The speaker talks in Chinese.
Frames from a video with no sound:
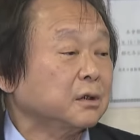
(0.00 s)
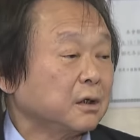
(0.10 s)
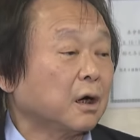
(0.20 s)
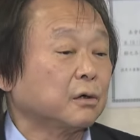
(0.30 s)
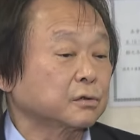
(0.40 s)

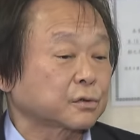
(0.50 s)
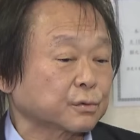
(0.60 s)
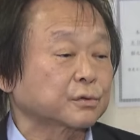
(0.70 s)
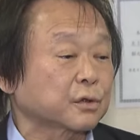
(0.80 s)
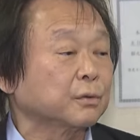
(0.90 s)
要
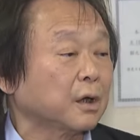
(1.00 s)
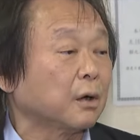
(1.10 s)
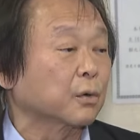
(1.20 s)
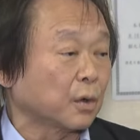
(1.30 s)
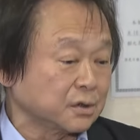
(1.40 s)
诉讼，
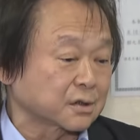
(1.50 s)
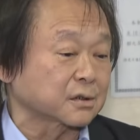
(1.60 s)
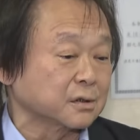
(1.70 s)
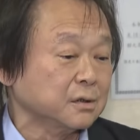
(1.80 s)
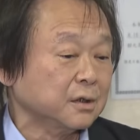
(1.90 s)
要官
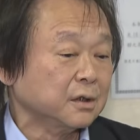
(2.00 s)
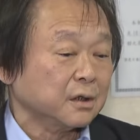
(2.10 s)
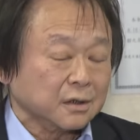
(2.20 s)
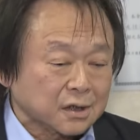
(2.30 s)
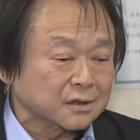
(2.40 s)
司，
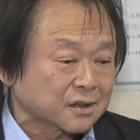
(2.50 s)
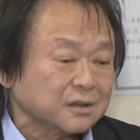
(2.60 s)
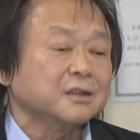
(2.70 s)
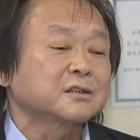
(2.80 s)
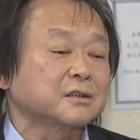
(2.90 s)
而且这
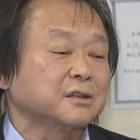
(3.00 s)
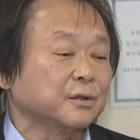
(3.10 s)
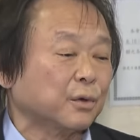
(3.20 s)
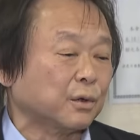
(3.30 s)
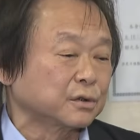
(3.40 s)
件事
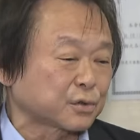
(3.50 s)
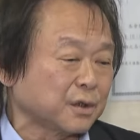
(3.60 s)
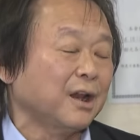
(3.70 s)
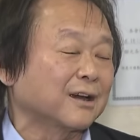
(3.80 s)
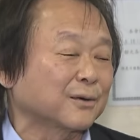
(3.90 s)
情我最
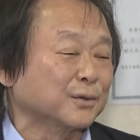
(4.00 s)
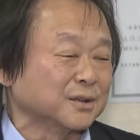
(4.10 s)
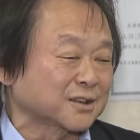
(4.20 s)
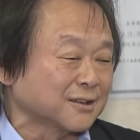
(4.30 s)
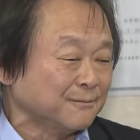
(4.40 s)
难过
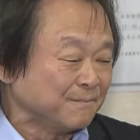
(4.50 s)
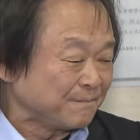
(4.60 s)
的是，